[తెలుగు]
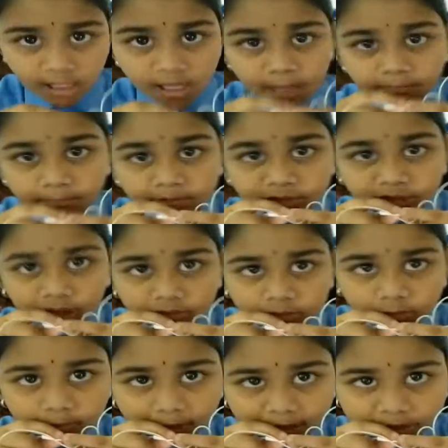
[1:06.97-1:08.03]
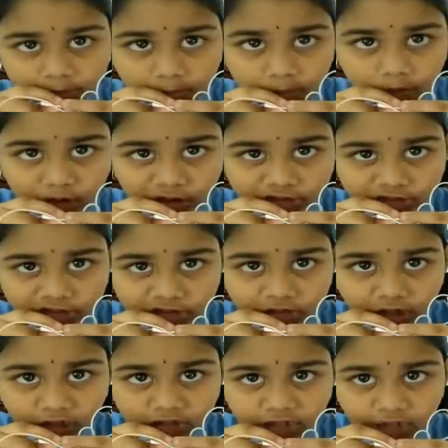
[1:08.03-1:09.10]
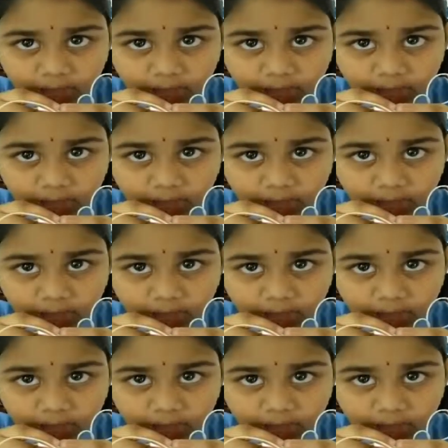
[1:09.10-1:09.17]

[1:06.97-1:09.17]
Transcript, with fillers: పిల్లలు మర్చిపోకండి నా నేమ్